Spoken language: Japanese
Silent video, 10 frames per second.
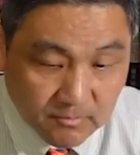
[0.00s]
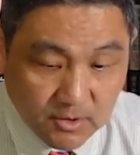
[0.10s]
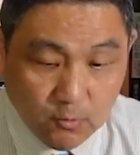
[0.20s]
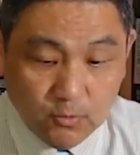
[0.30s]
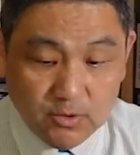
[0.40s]

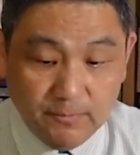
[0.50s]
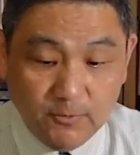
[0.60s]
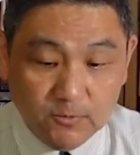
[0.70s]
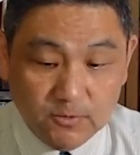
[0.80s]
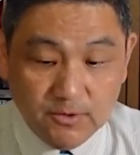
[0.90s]
で、この
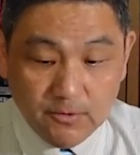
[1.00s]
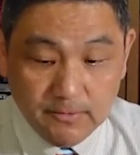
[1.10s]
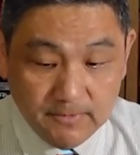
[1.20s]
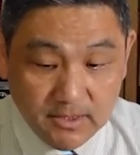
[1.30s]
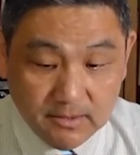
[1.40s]
リポートによ
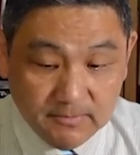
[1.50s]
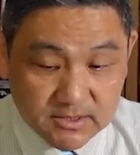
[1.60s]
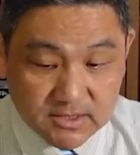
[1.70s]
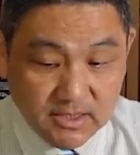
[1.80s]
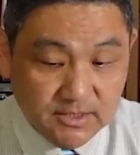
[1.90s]
れば、
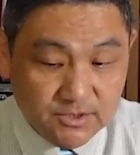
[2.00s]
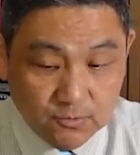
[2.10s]
近い